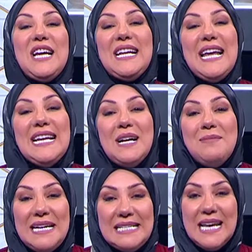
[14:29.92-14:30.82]
ورجعنا
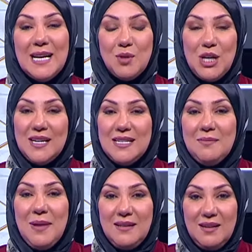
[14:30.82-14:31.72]
لكم اعزائي
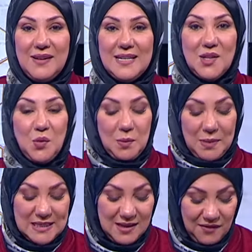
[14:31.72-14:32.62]
المشاهدين بعد الفاصل
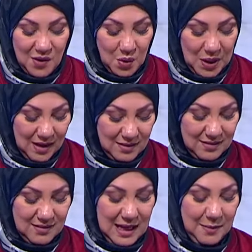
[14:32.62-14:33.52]
والباستا فلورا
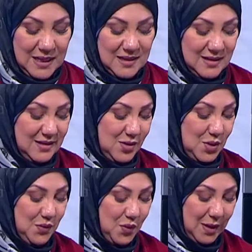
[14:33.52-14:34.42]
طابت
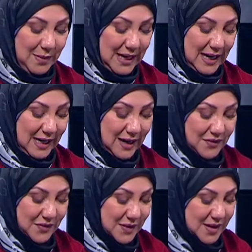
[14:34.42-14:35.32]
شوفوها من هنا
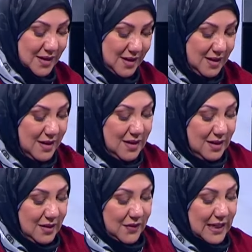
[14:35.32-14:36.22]
كيف
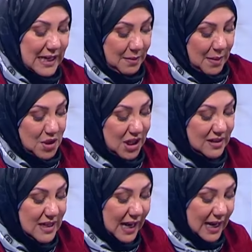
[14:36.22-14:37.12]
كيف هيك لما
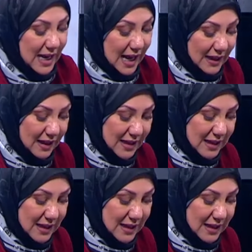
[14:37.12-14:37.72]
بشرتها عليها